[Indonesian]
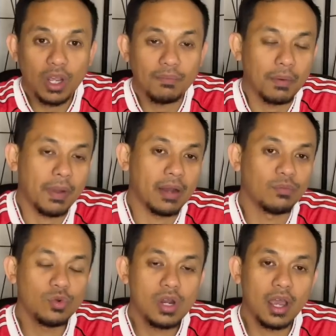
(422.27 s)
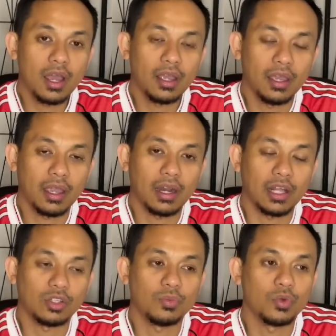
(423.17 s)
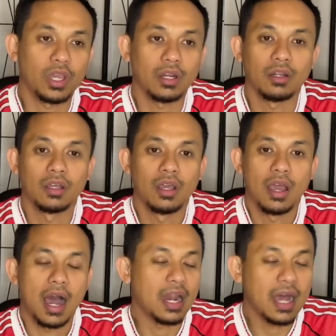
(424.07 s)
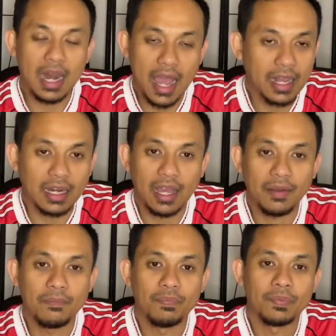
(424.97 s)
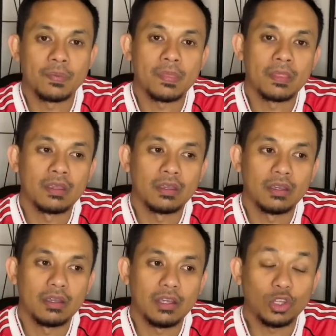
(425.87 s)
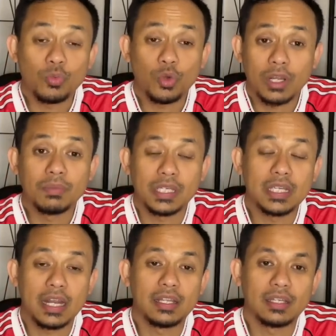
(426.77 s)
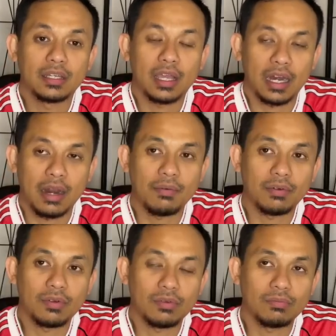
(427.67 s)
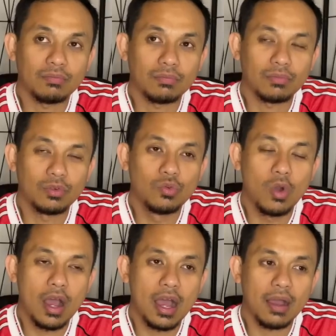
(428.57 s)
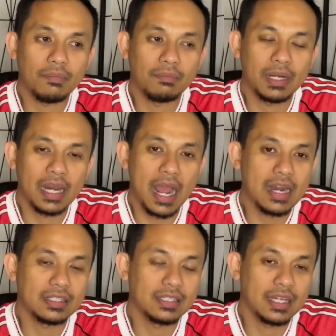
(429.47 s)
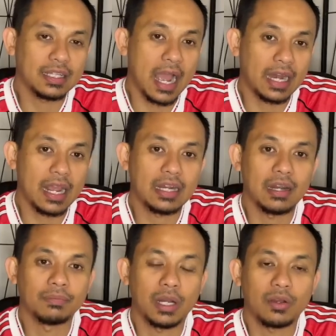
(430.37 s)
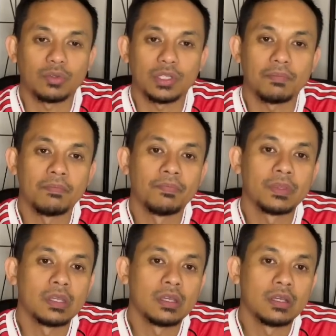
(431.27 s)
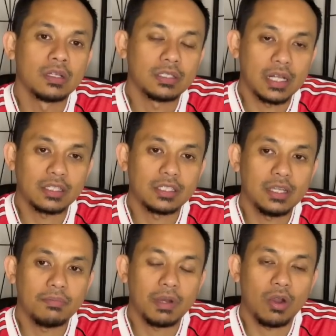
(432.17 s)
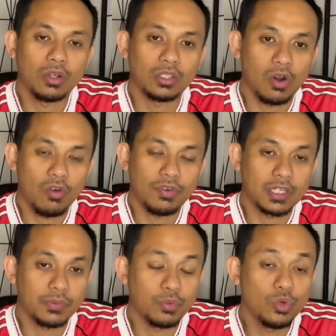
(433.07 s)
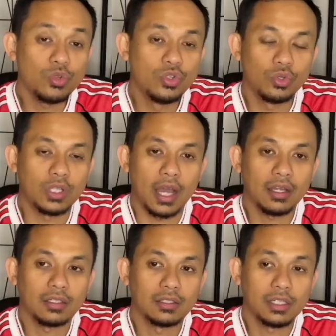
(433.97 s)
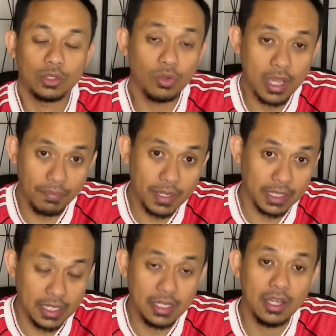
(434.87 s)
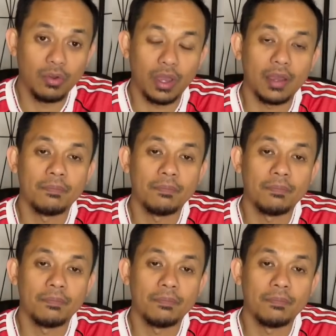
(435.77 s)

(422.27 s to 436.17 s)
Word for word: pemain muda ya kan atau mungkin hal-hal lain lah. Itu mungkin bisa jadi karena gue menilai ada sedikit keanehan dalam tanda kutip. Chelsea mengcounter over 10 juta, itu gapnya tinggi loh ya.